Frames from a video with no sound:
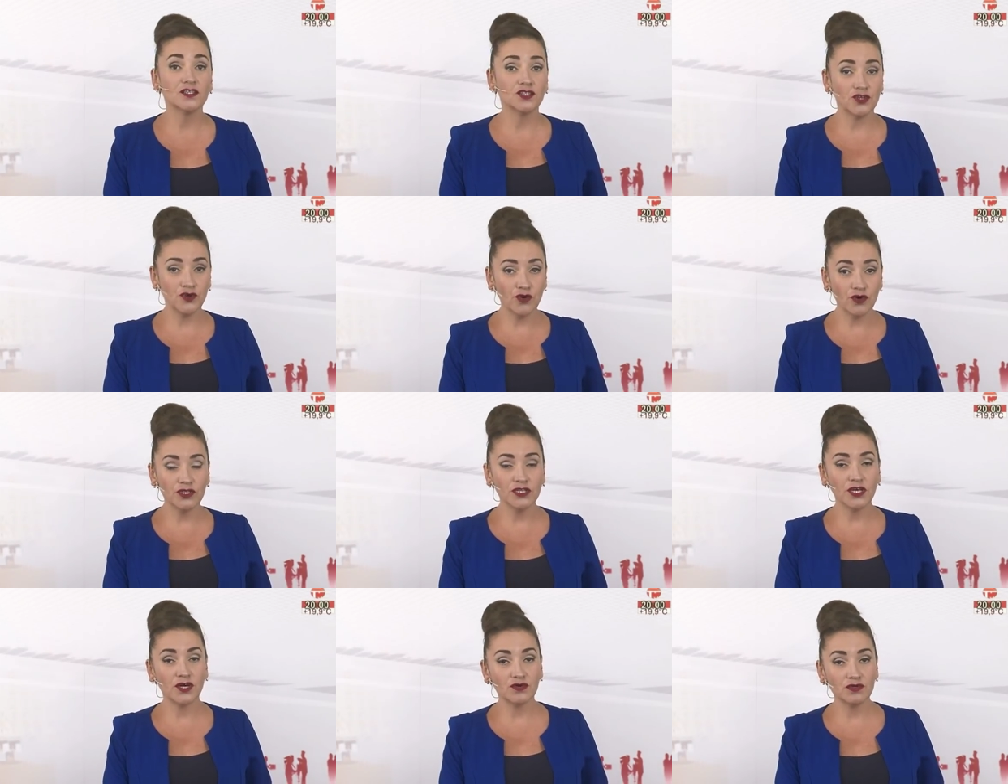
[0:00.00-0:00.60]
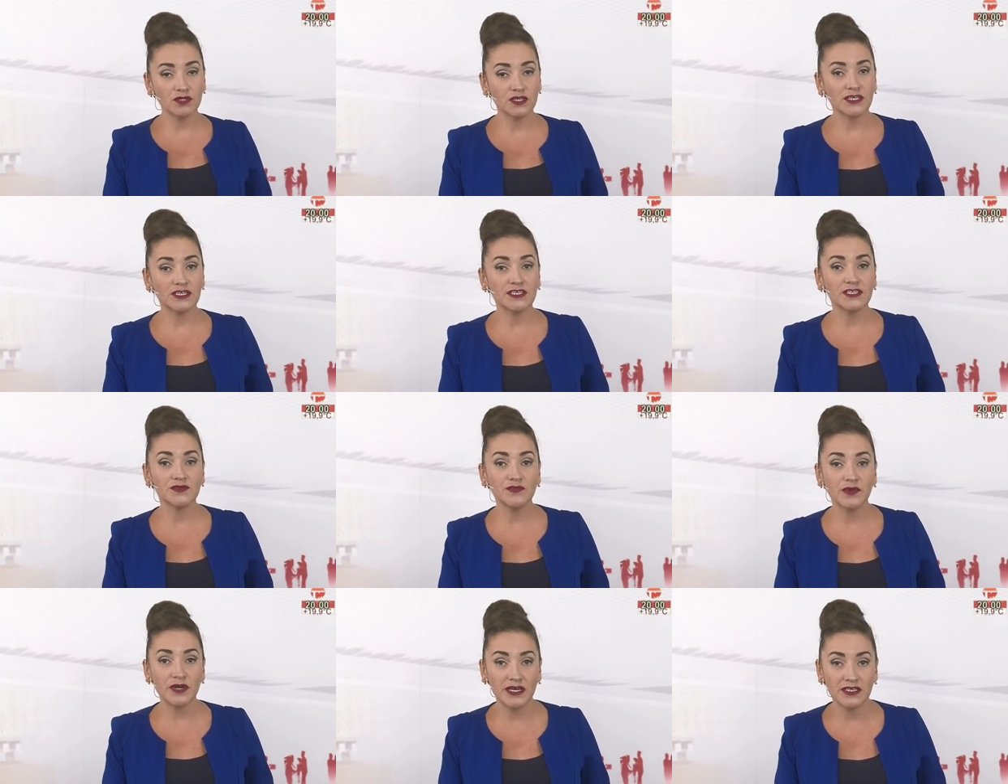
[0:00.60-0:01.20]
трех народных
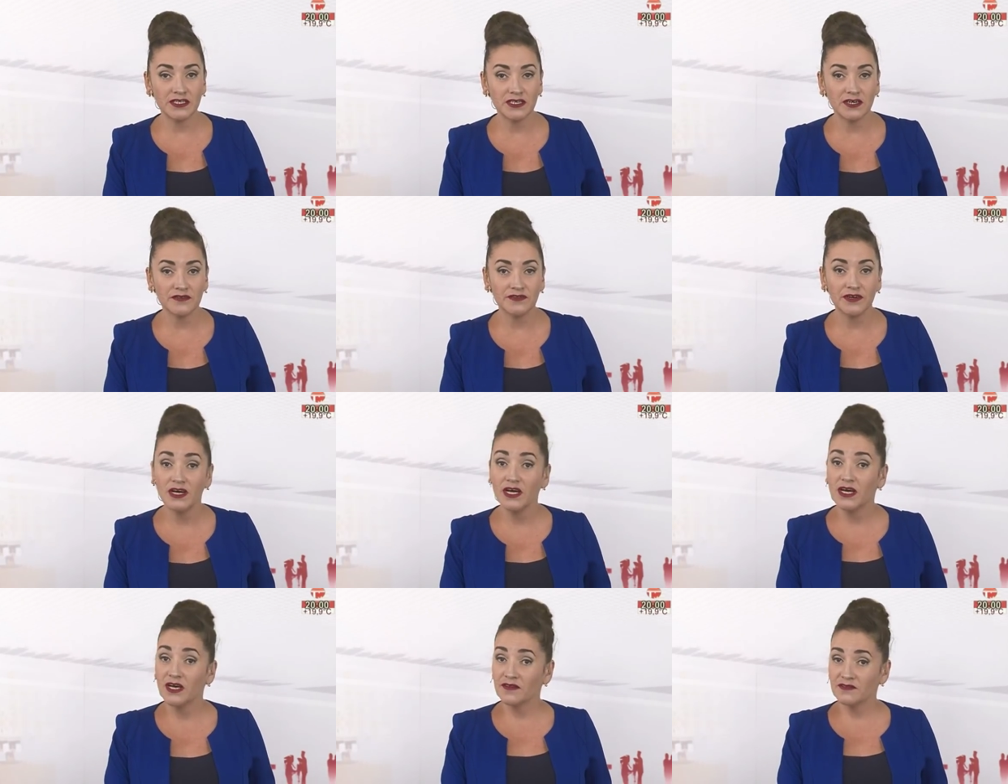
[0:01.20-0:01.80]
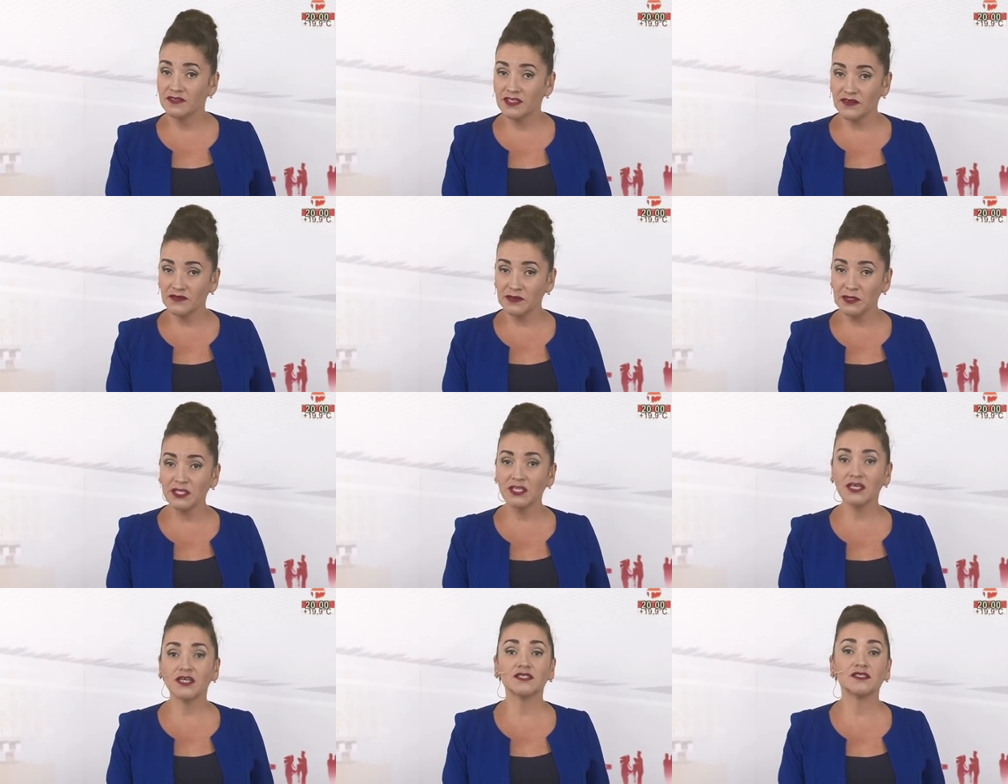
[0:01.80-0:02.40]
избранников.
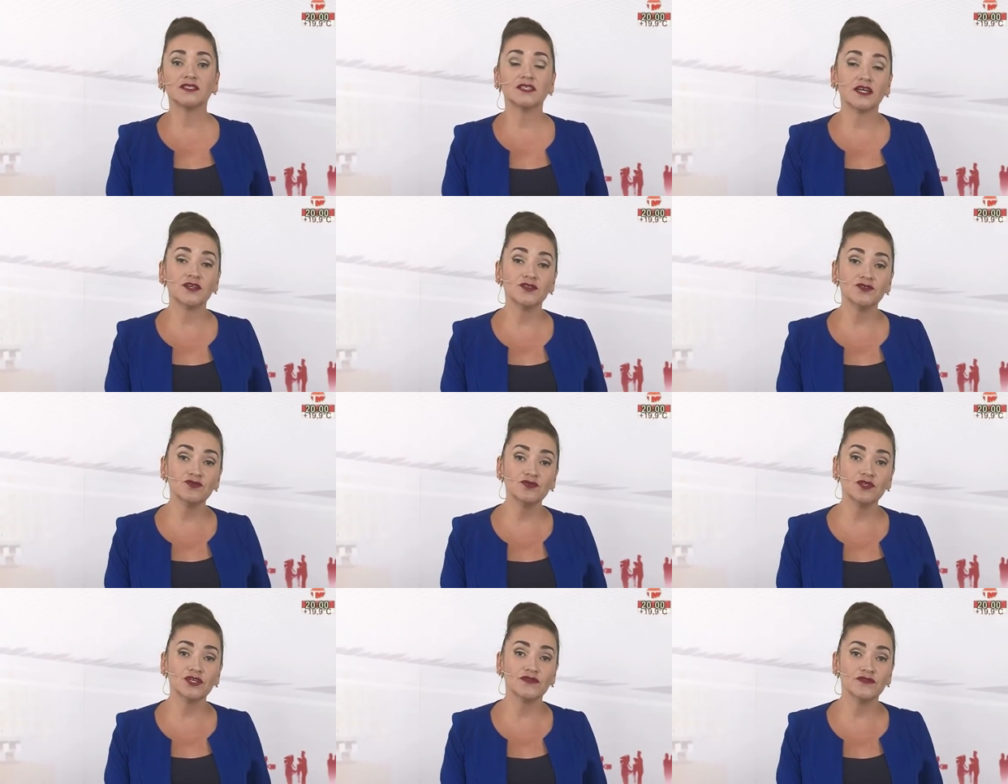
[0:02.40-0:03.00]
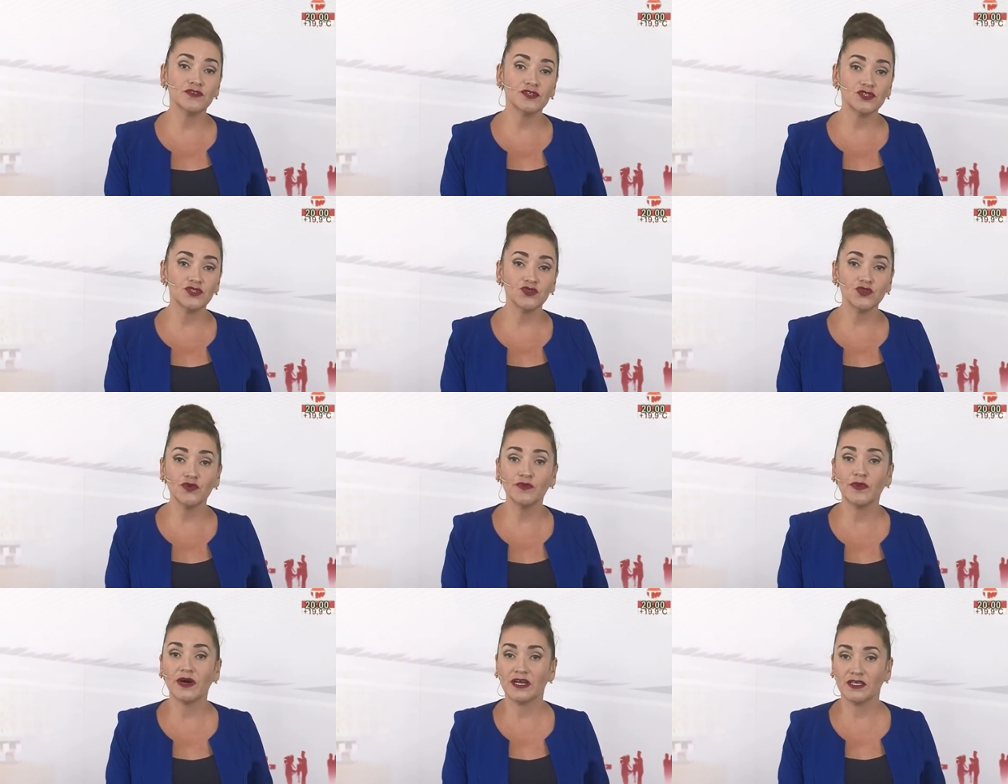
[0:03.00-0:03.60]
Взамен отстраненных
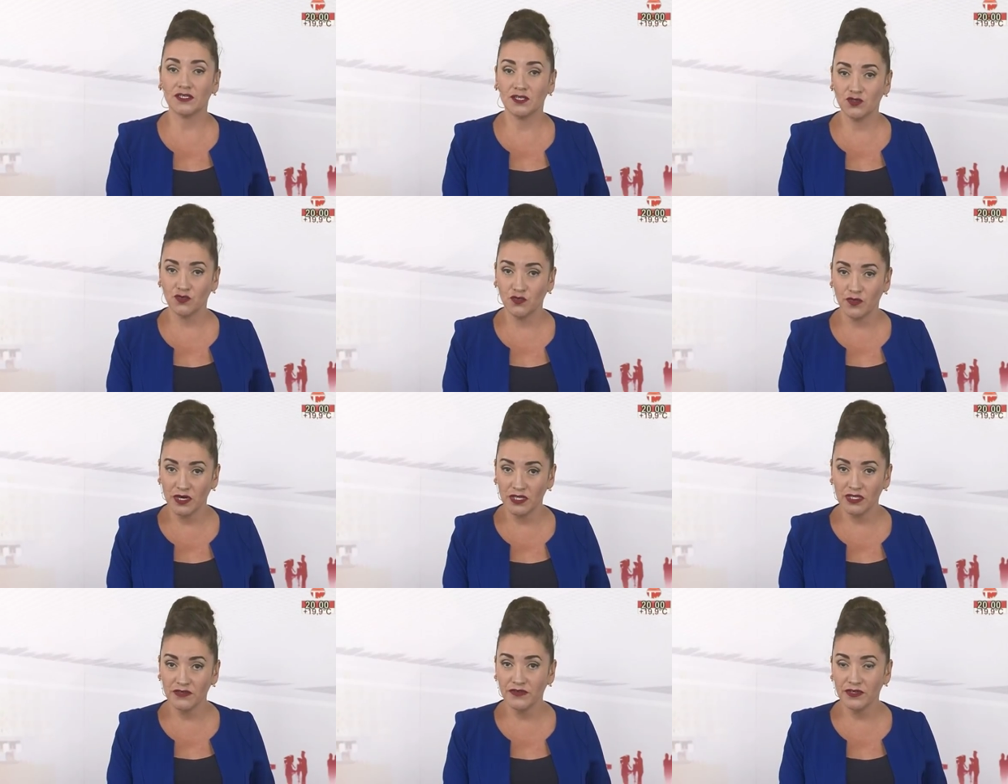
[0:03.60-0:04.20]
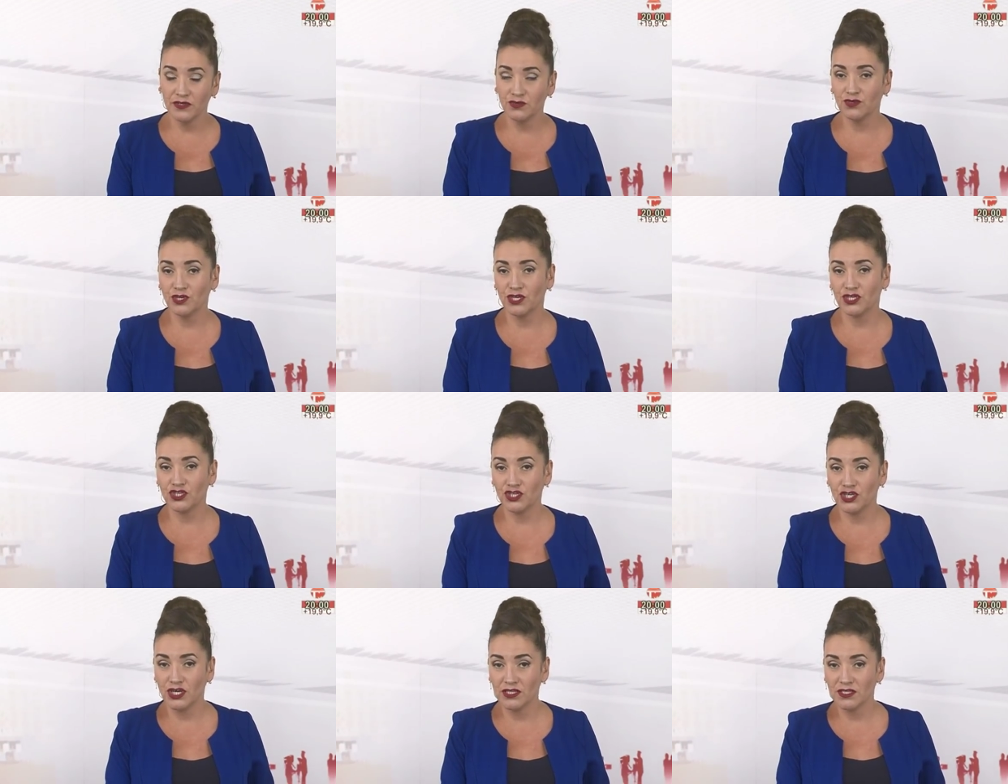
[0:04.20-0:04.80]
весной Марата Туманова,
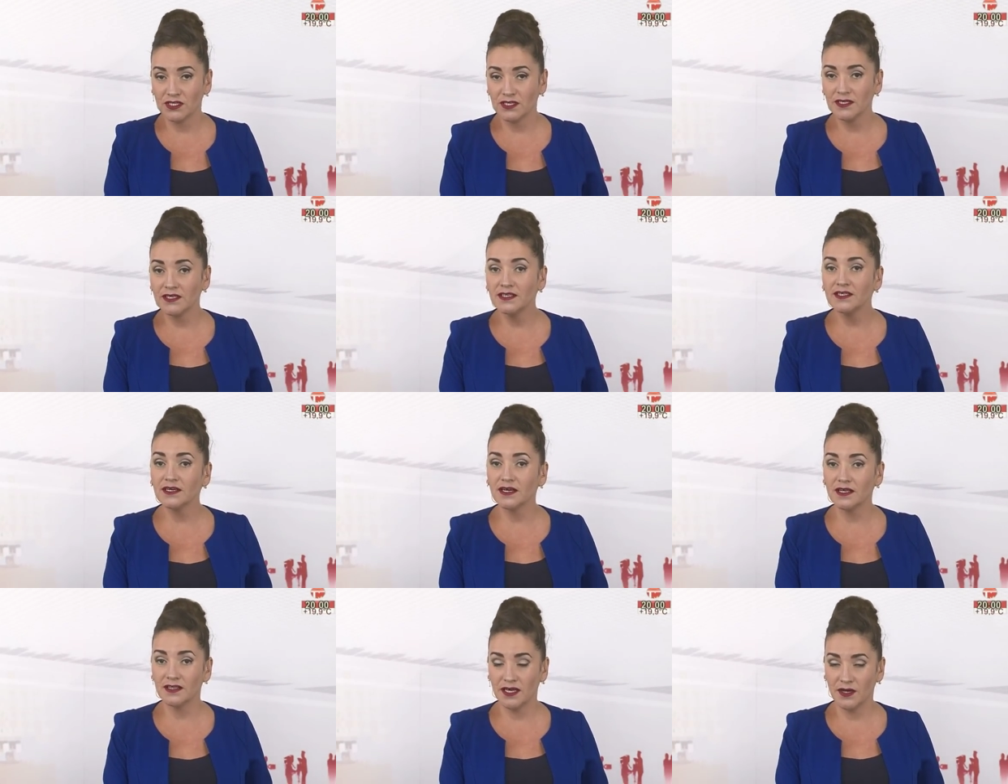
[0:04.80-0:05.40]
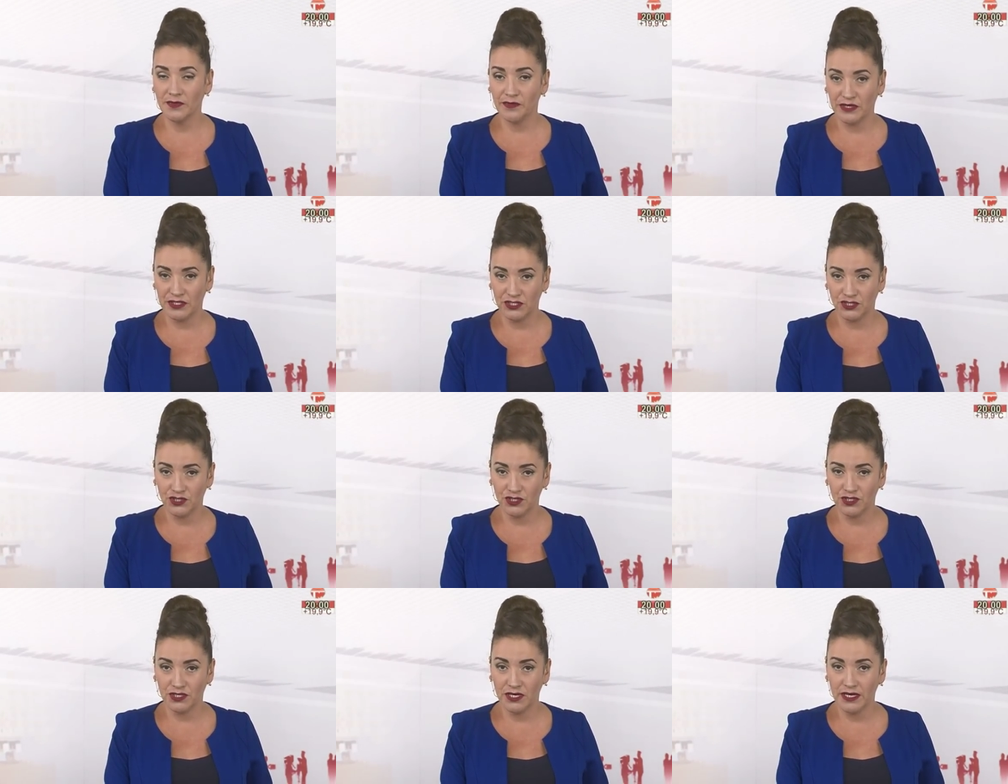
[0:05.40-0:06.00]
Юрия Шандры и Николая
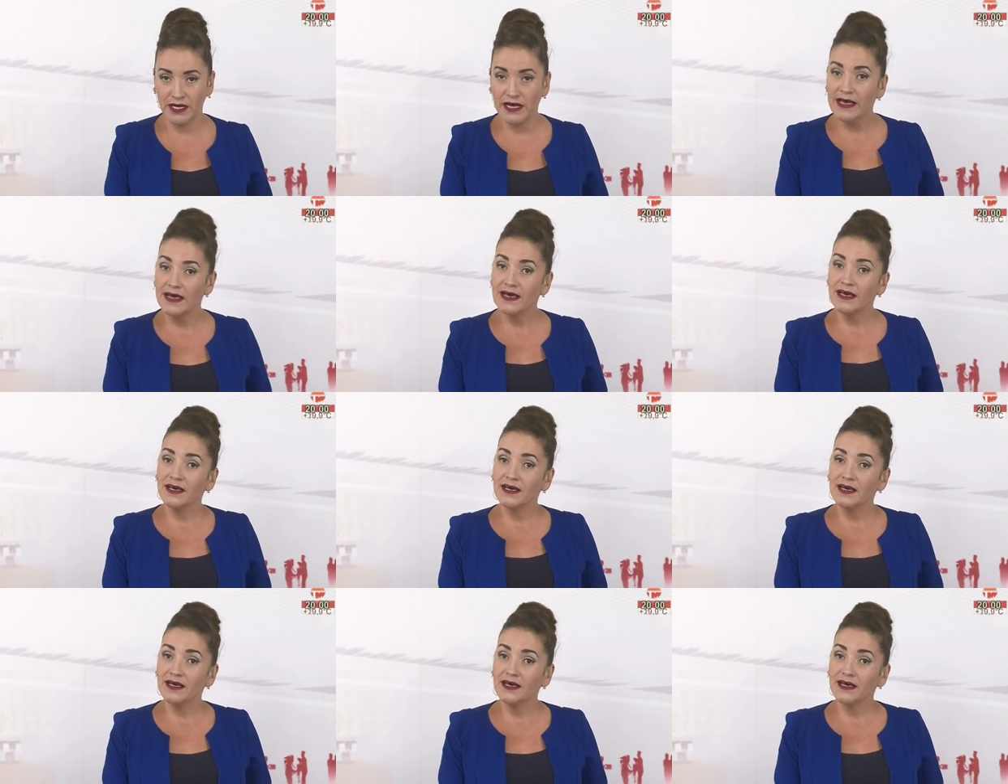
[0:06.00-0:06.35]
Панченко.